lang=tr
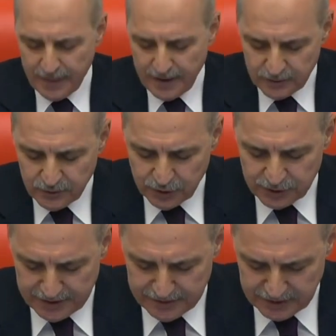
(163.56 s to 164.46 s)

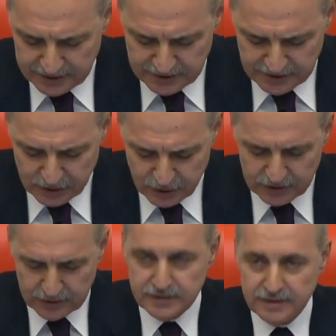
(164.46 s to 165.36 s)
Türkiye'nin ikinci
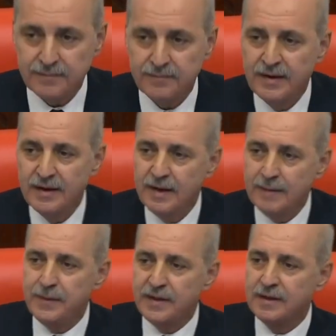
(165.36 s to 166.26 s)
yüzyılını hep
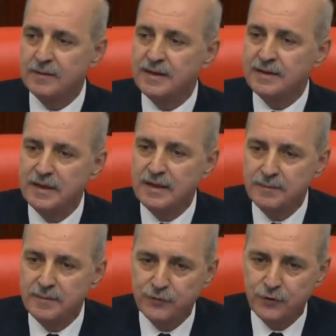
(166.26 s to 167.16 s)
beraber milli
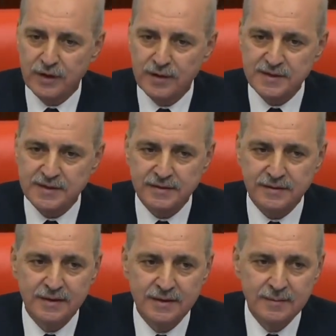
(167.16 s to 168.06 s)

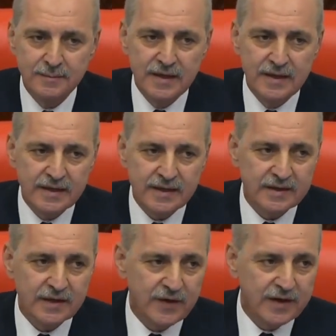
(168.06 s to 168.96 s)
mefküremizin, milli
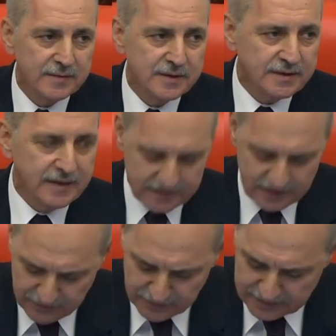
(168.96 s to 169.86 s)
hedeflerimizin
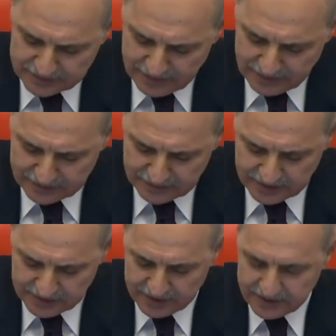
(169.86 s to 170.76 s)
etrafında
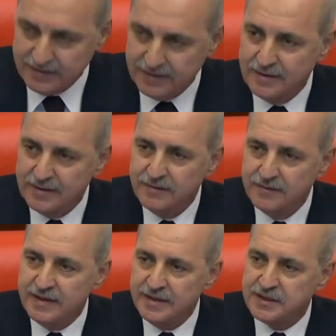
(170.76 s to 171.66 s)
değerlendirecek
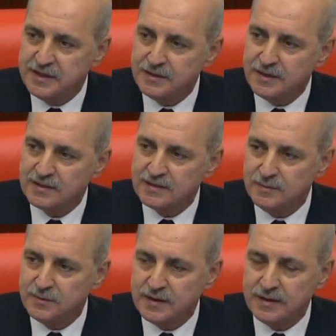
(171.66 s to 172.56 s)
ve ikinci
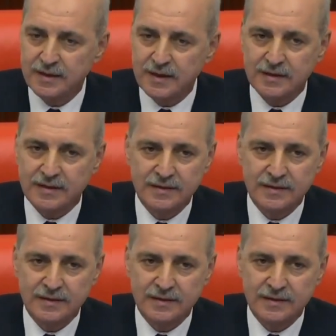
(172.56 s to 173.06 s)
asrımıza girerken